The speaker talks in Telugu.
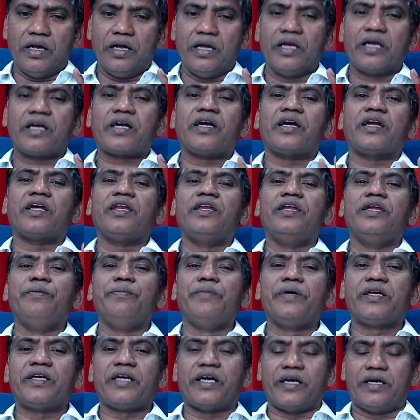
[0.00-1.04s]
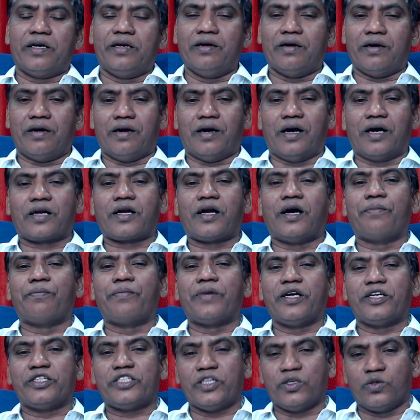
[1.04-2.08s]
ఇక్కడ లిమిటెడ్
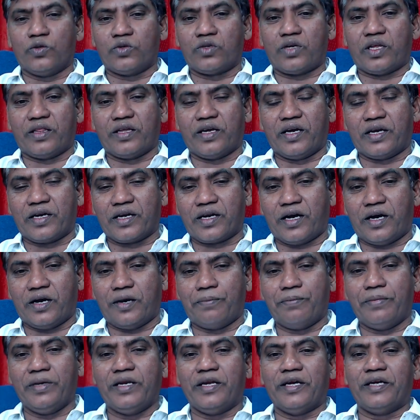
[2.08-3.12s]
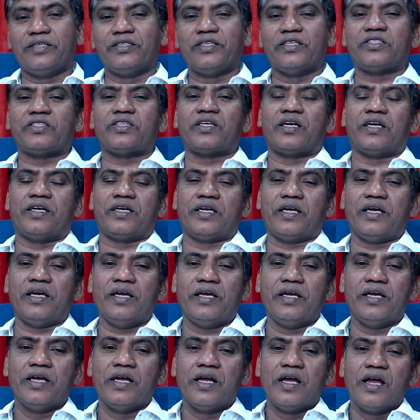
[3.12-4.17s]
అకామిడేషన్ ఉంటుంది కనుక మీరు ఏం చేస్తారంటే
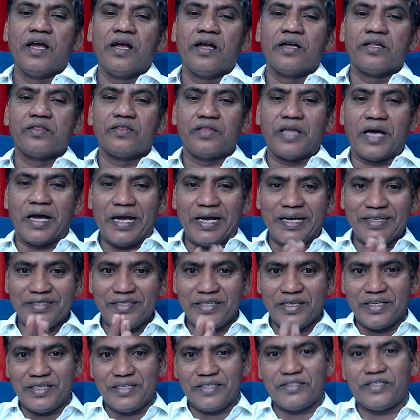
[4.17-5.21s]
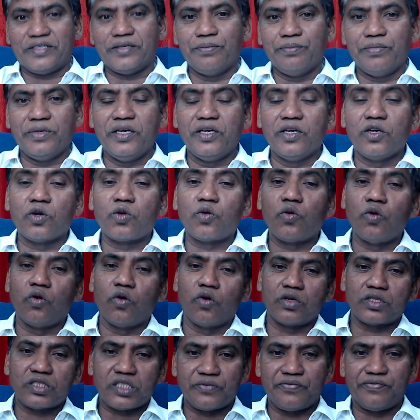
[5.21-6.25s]
దయచేసి మీరు
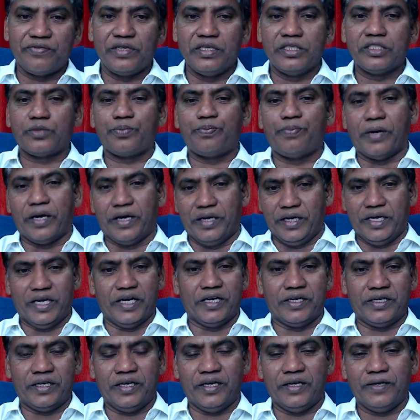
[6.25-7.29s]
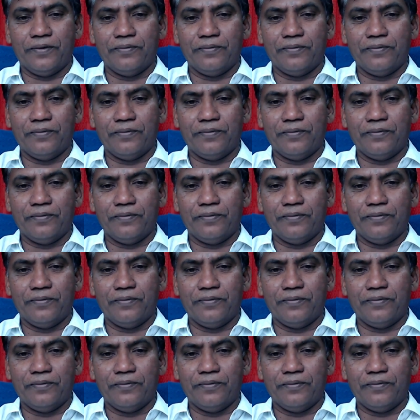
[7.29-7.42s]
కోర్స్ ఫీజు పే చేయండి